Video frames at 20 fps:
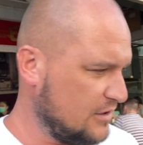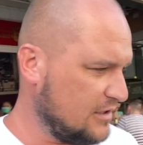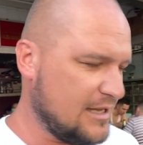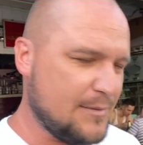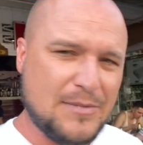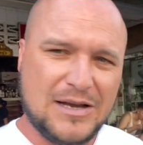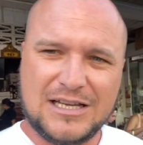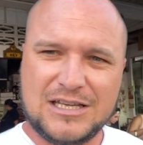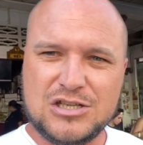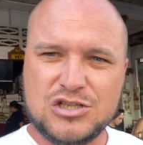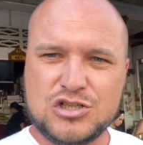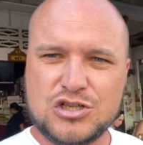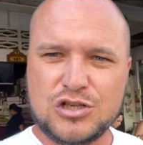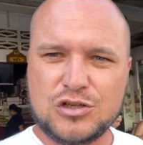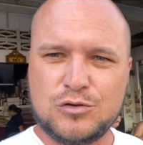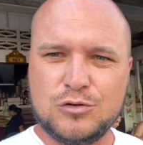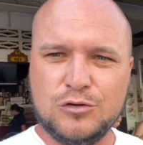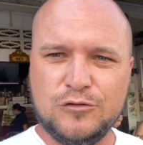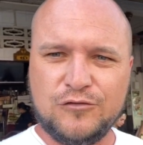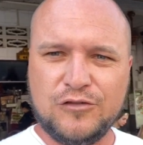Nie ma
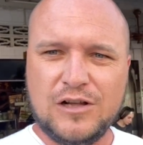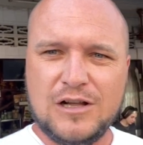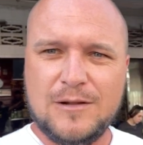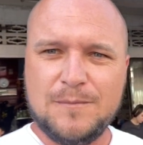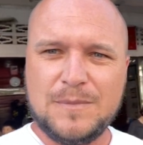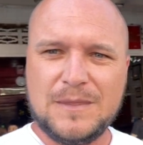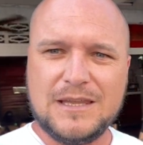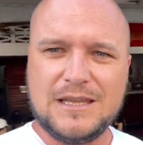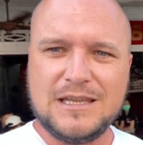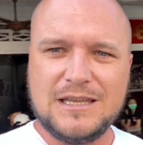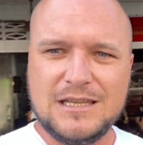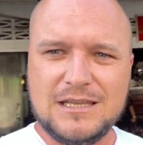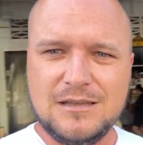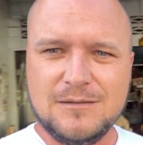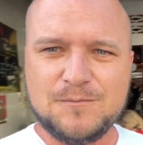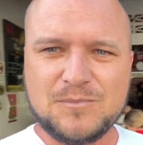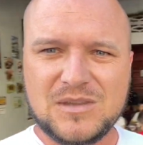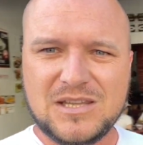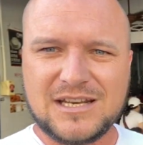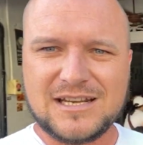Chińczyków i
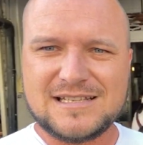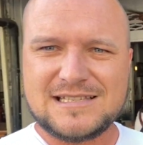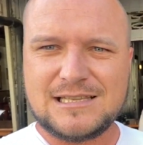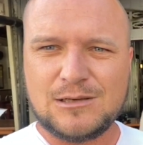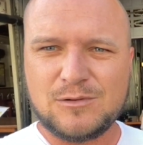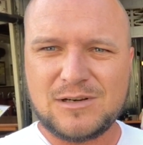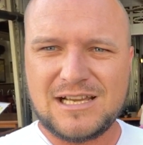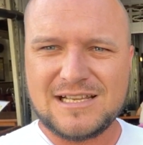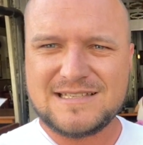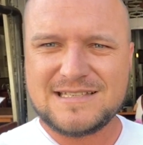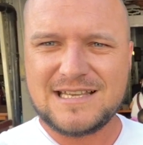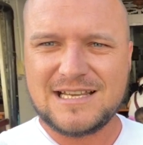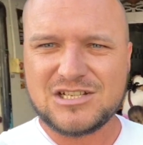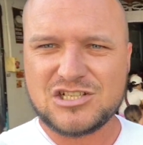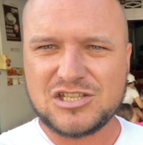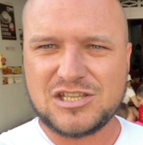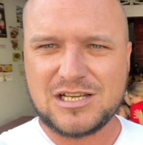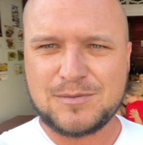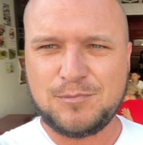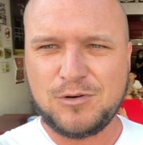restauracja,
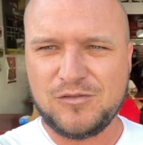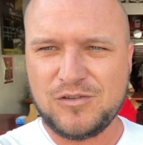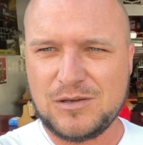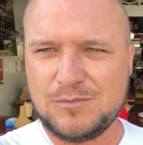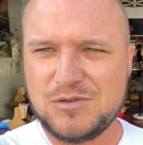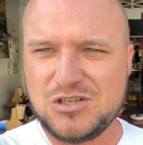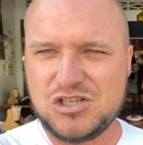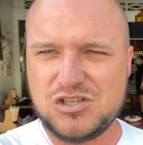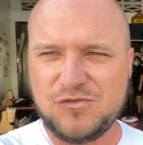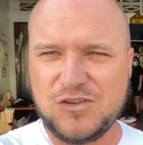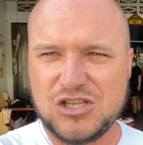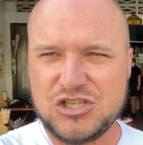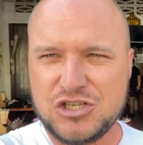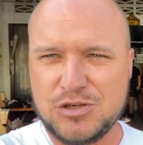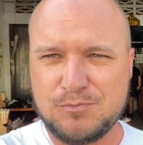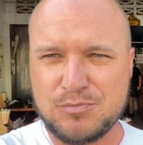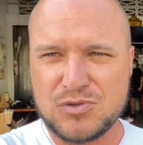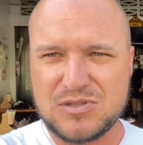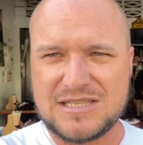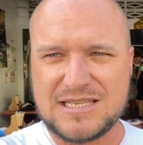że tak powiem,
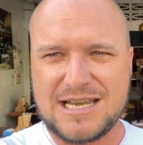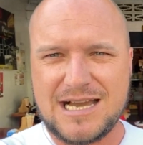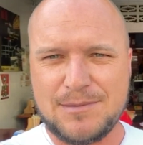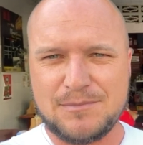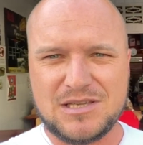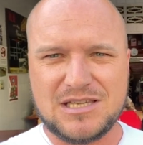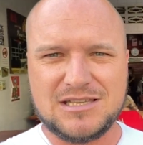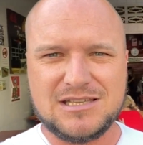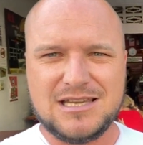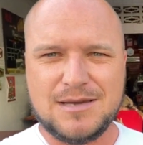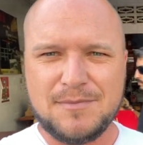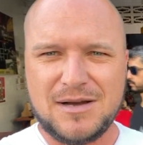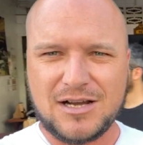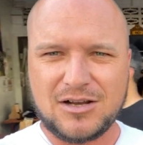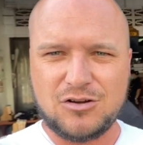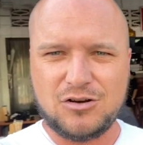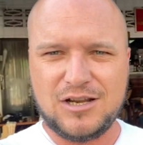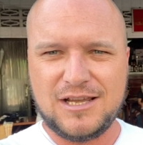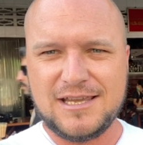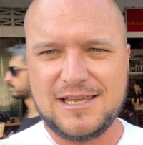świeci pustkami. Nie ma
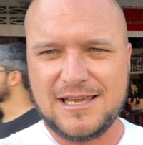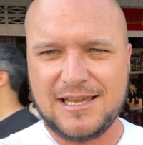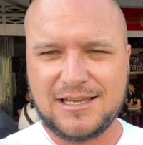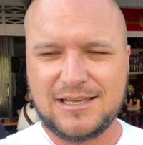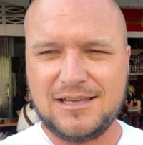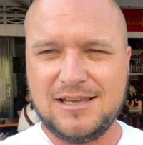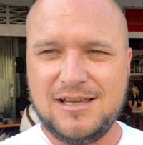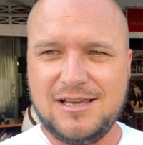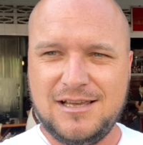kolejek,